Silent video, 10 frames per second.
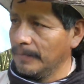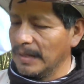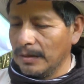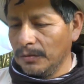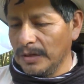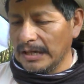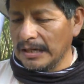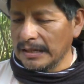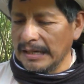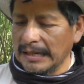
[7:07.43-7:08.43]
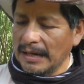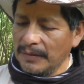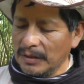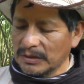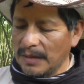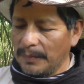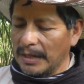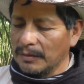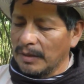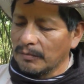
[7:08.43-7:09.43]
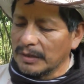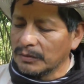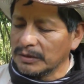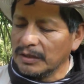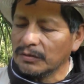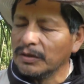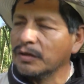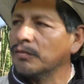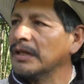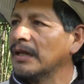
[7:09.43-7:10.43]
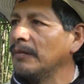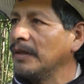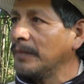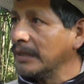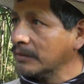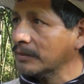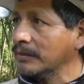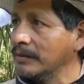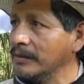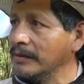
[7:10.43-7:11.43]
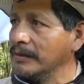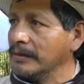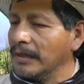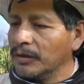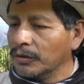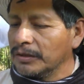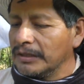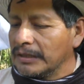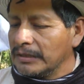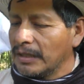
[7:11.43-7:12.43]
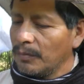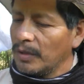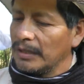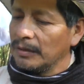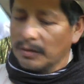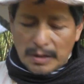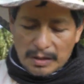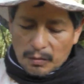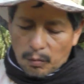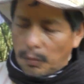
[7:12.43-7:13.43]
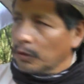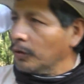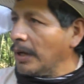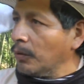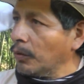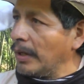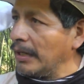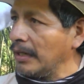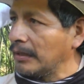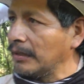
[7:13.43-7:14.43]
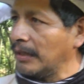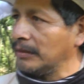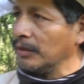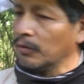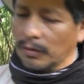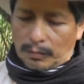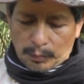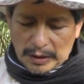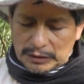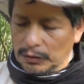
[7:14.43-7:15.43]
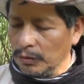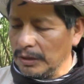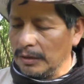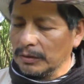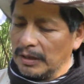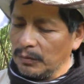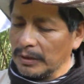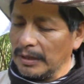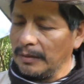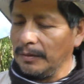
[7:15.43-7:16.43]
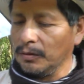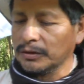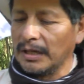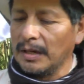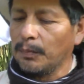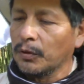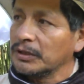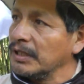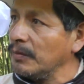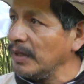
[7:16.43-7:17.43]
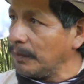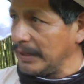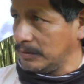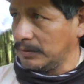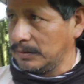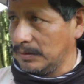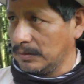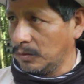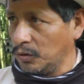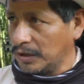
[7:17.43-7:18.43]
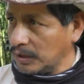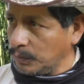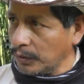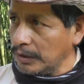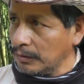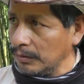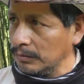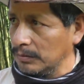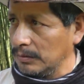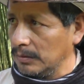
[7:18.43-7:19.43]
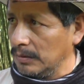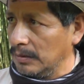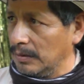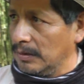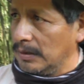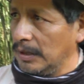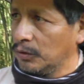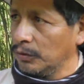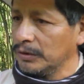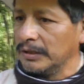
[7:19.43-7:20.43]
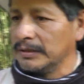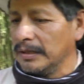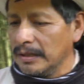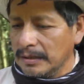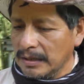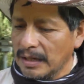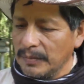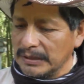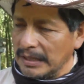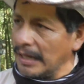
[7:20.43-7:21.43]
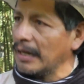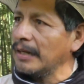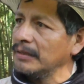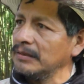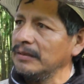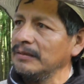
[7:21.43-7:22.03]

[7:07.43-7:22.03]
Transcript: Y una carga de café lo están pagando a 450 mil pesos. Entonces, ¿qué estamos haciendo? Un bulto de abono vale 75, puesto donde lo tenemos que dar, nos sale por 100 mil pesos, con transporte y todo. Entonces, dígame, ¿será ganancia?